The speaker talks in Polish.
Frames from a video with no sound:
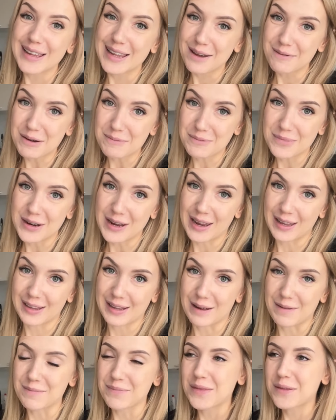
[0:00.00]
Nie mam
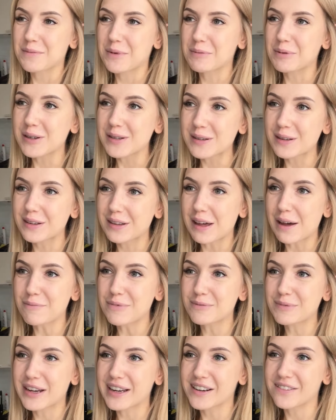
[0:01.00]
pojęcia. Po prostu
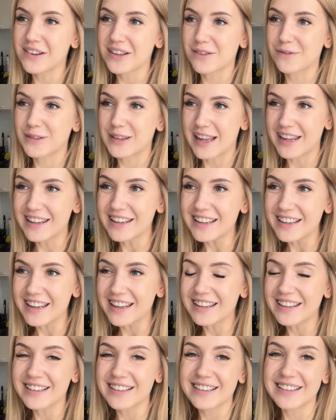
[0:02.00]
chciałabym nagrywać wtedy,
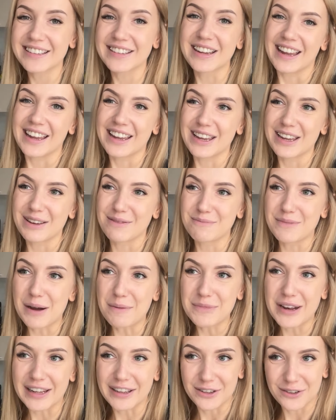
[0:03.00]
kiedy y,
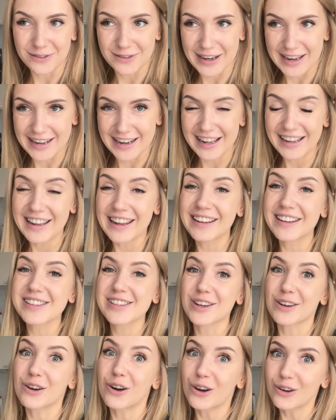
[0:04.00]
mam na to wenę, kiedy
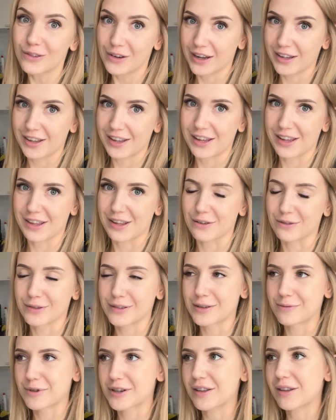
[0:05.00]
cokolwiek dzieje się
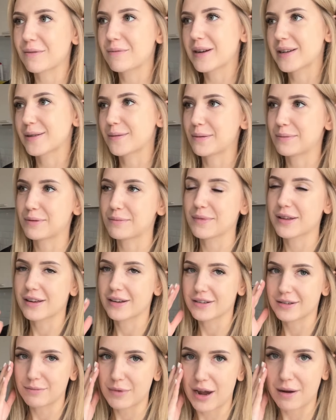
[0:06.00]
w tym życiu, bo jak sobie
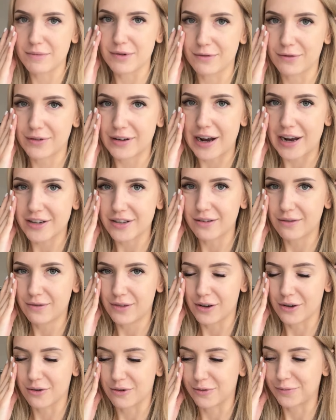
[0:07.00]
pomyślę, że miałabym w każdym
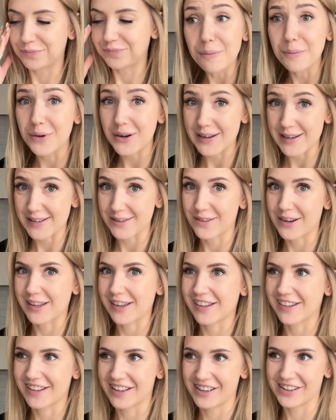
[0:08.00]
vlogu
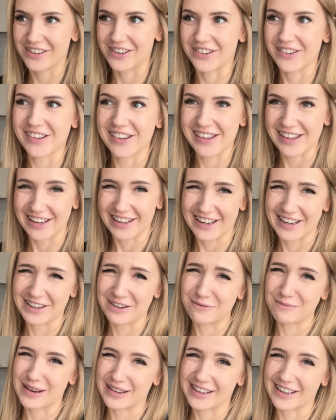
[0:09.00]
pokazywać tylko
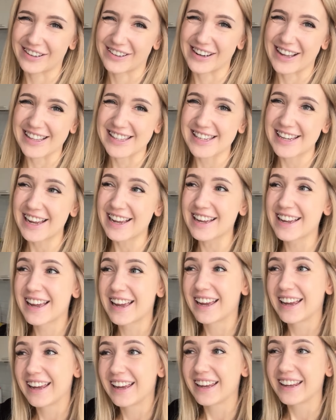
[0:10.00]
śniadanie, obiad i kolację,
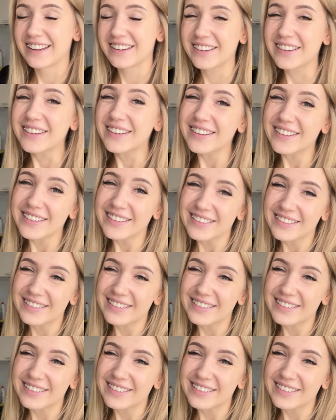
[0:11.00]
no to